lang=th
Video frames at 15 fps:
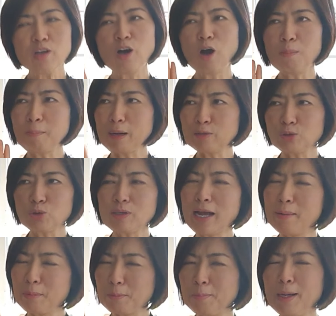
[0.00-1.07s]
หอมเบาชูก้า
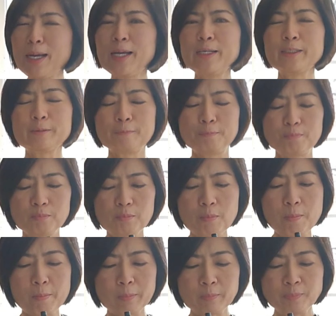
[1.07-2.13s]
มากๆอืม
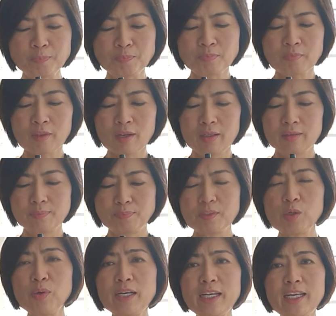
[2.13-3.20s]
เนี่
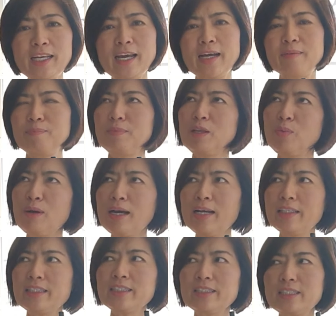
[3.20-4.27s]
ยว่าดีอะเนี่ยว่า
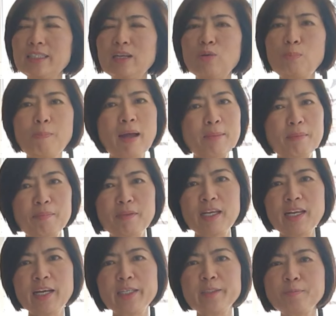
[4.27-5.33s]
จริงๆเราปั่นแบบนี้
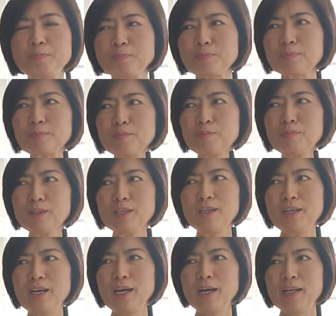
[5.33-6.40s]
นะ
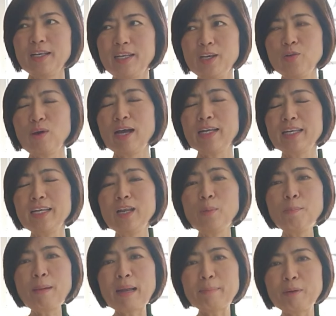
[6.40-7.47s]
ดีกว่าที่เรา
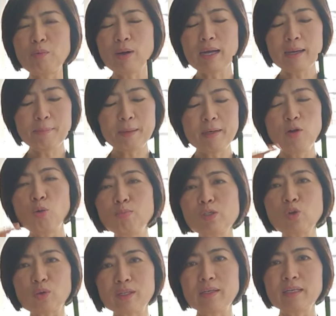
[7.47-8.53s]
ปั่นแบบว่าเป็นนมส
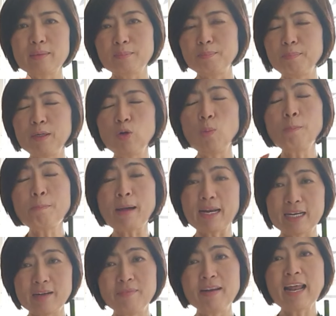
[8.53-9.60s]
ดเป็นนมปั่น
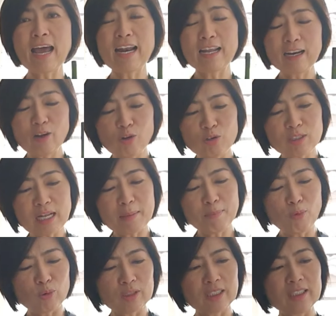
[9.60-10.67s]
ธรรมดาแล้วเราใส่
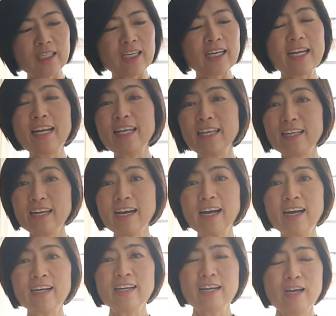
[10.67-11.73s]
บุกเฉยๆอะไรอย่างเงี้ยนะคะ
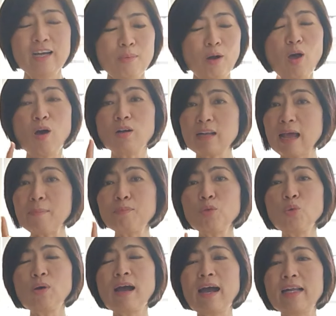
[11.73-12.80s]
ลองทำดู
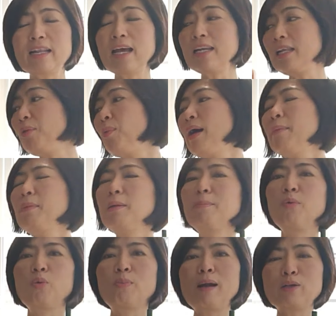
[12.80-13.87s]
ค่ะท่านที่ว่ามี
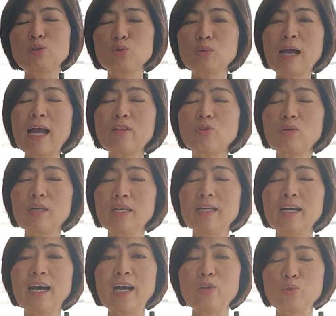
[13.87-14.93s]
บุกบราชูก้าตัวนี้
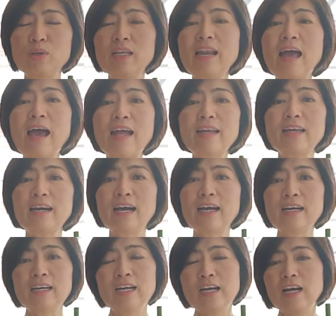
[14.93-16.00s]
นะคะอยู่ที่ร้านนะคะ
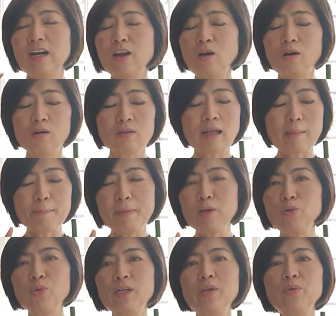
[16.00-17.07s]
ลองทำเม
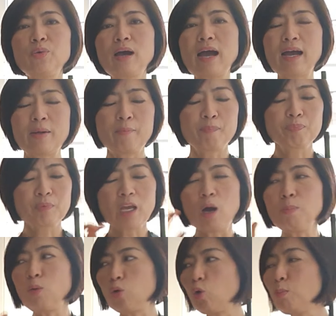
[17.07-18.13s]
นูนี้ดูค่ะเอา
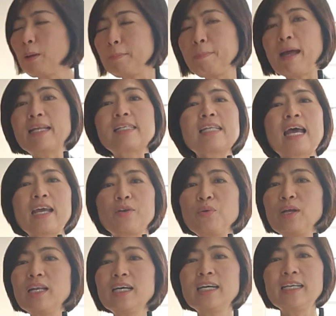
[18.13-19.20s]
บุกลงไปปั่นใส่ด้ว
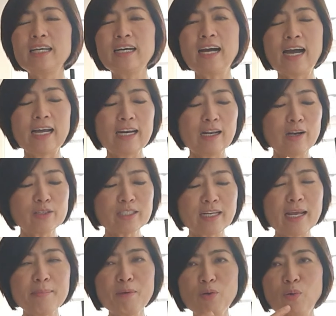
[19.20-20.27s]
ยเลยนะคะแล้วเราจะ
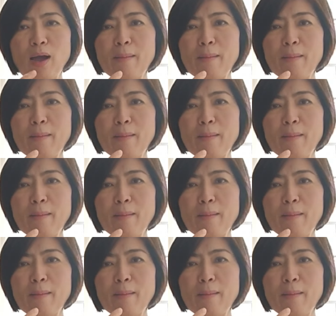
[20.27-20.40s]
ได้มีค